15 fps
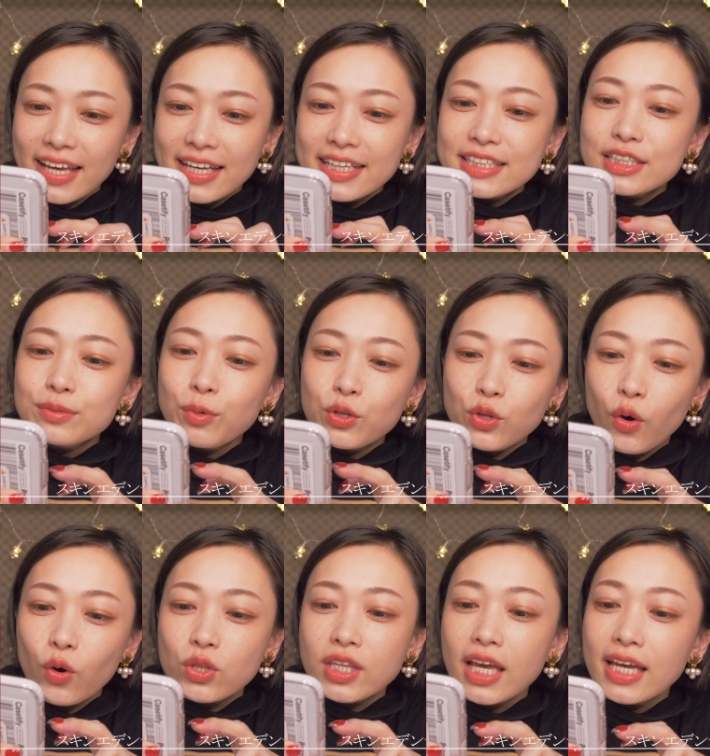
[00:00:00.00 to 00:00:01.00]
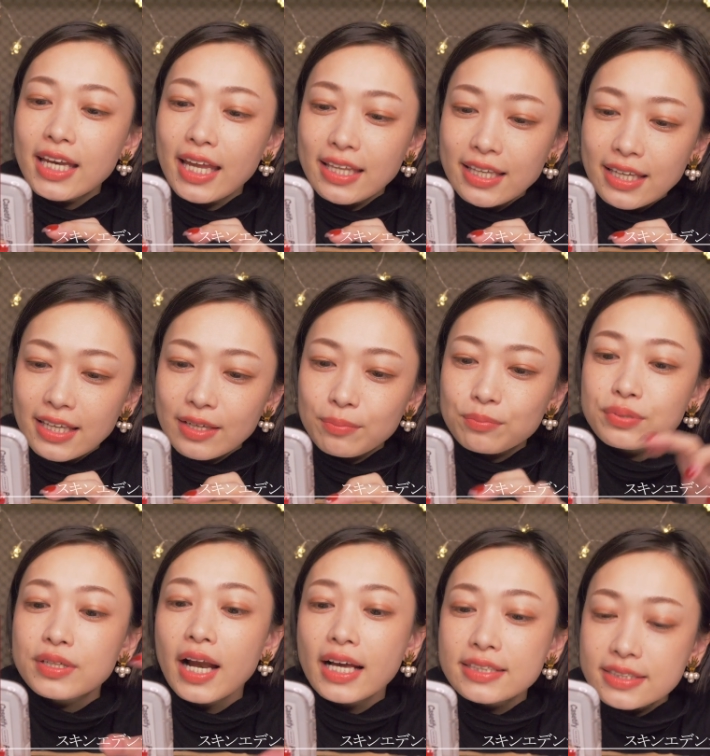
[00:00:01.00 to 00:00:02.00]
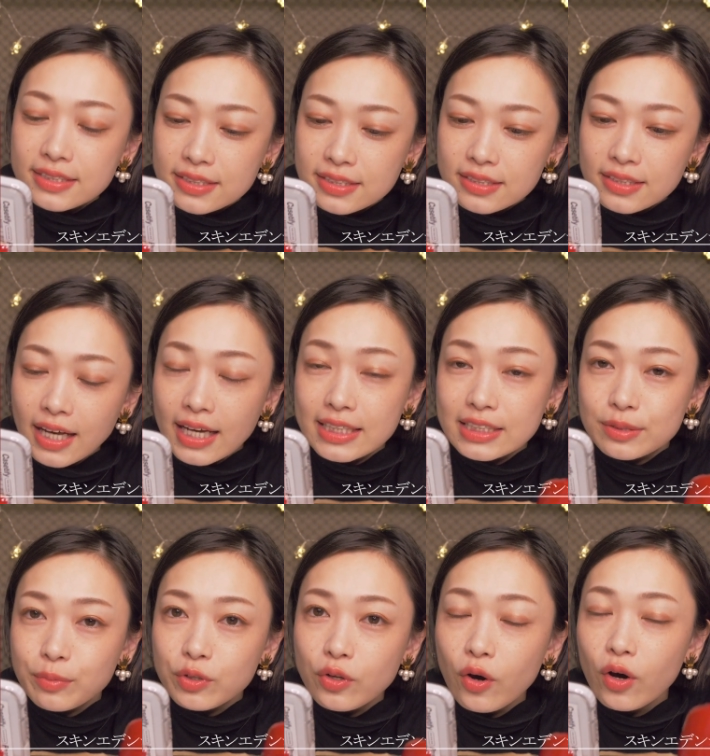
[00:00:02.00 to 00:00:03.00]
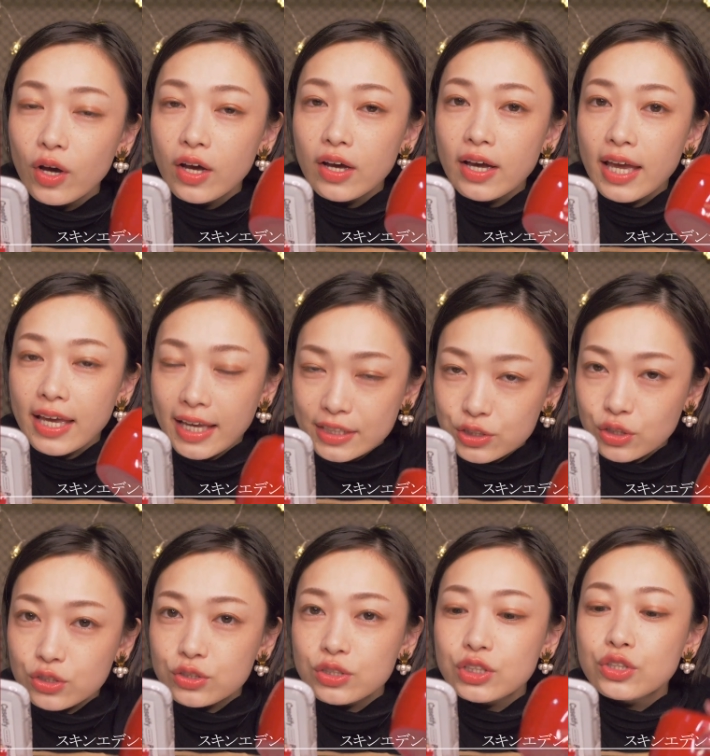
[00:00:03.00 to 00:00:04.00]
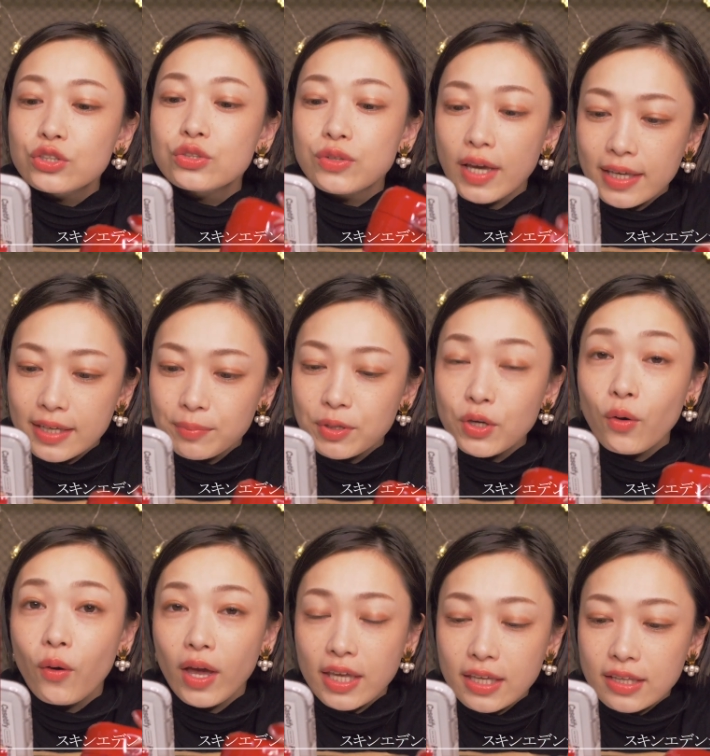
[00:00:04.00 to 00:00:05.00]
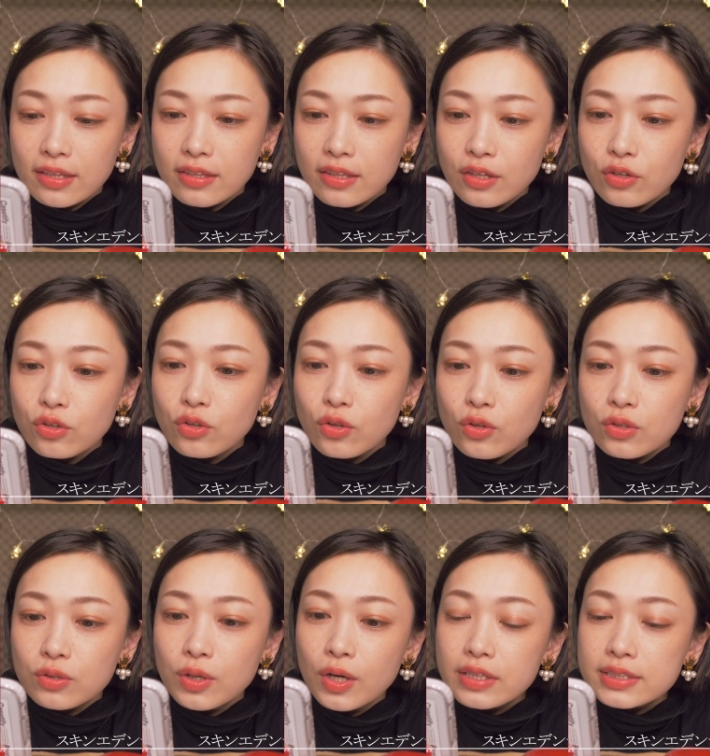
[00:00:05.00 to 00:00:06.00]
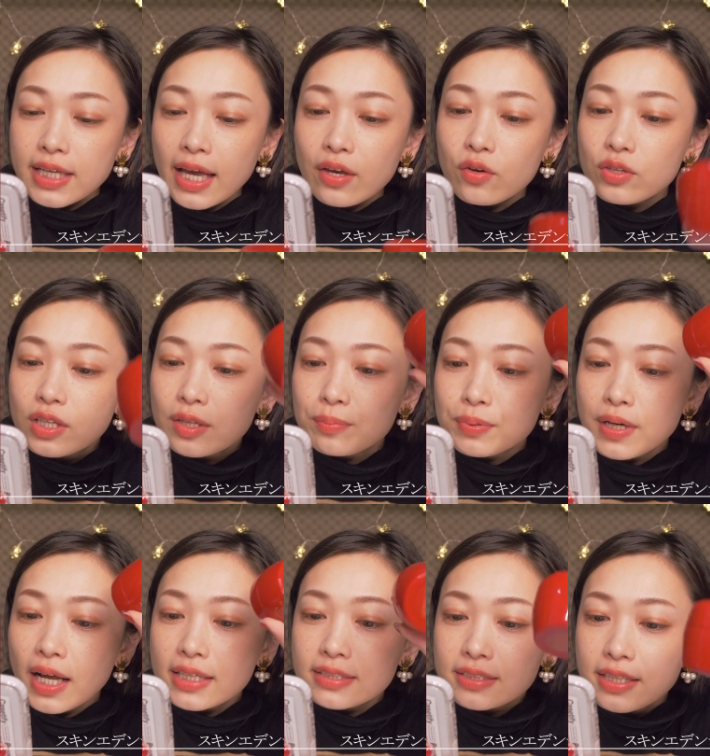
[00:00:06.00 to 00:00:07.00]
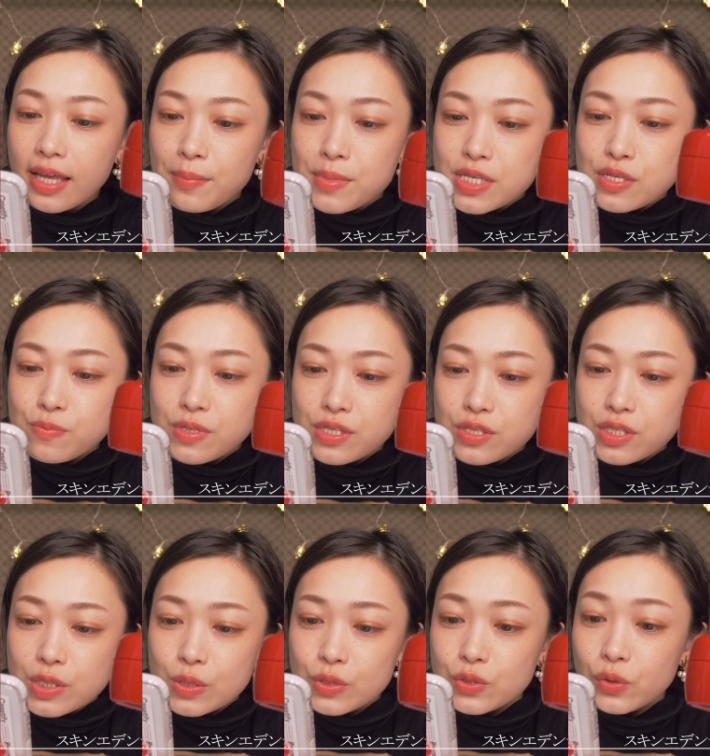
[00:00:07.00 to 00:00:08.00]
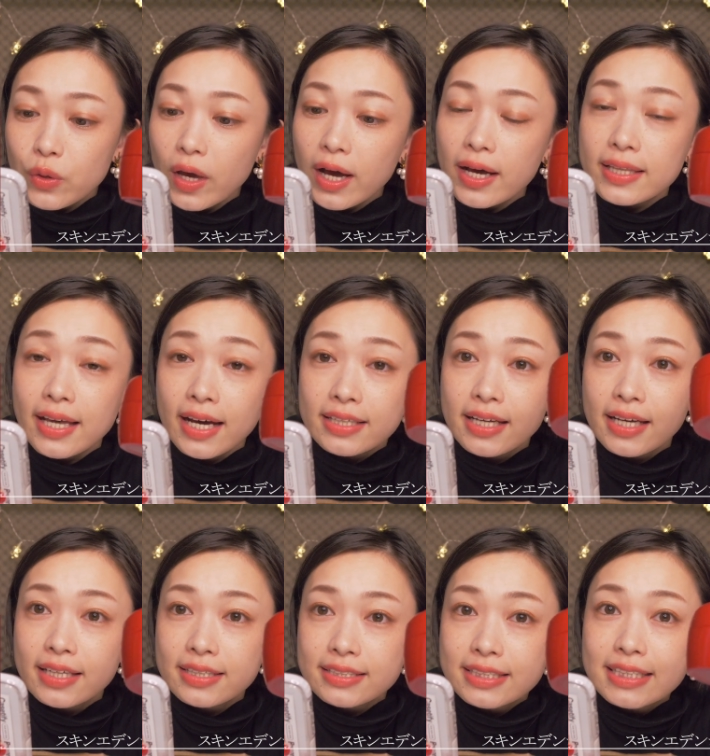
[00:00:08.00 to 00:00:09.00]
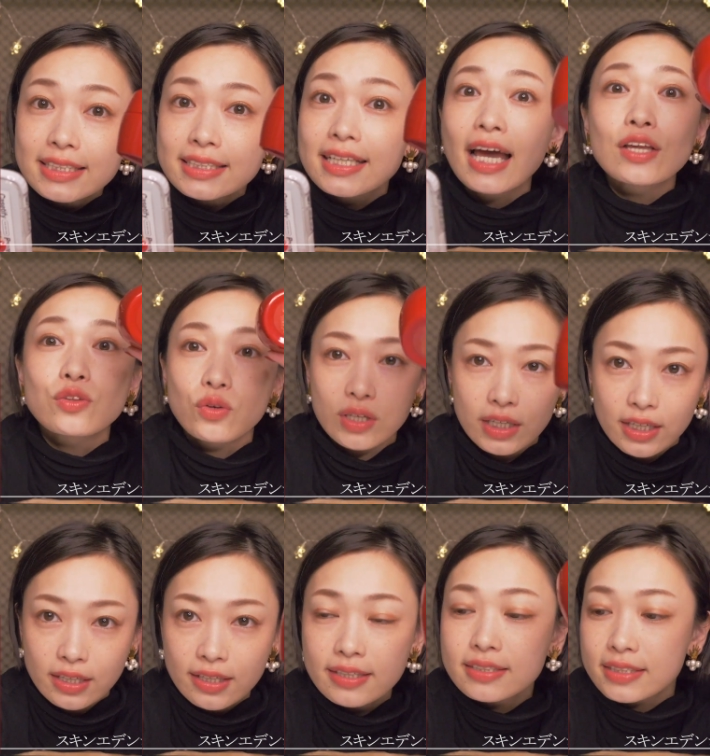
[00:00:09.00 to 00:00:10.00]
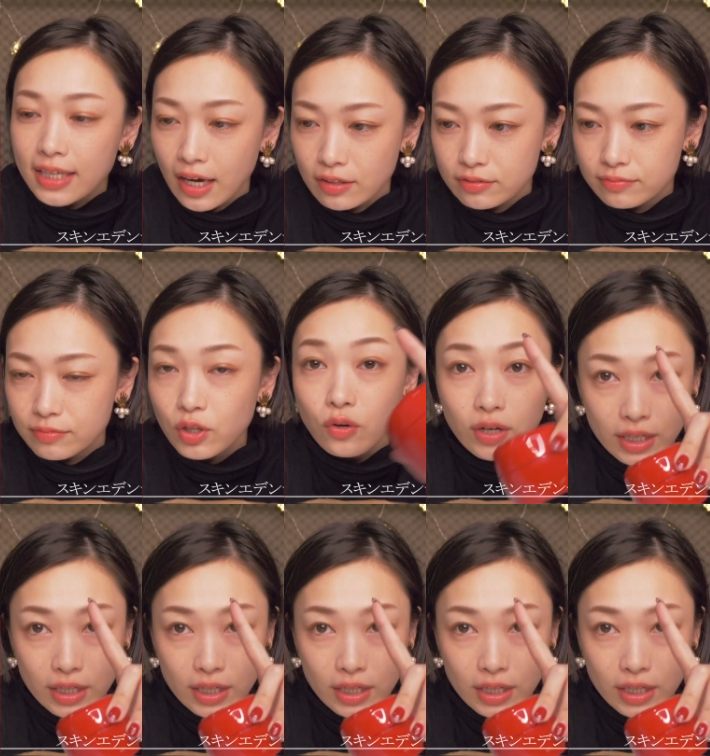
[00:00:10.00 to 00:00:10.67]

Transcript: いつものお手入れにプラスだから、いつもの化粧水、乳液、美容液っていうのの最後にプラスでみずみずしく健やかな肌にしたい時に使う。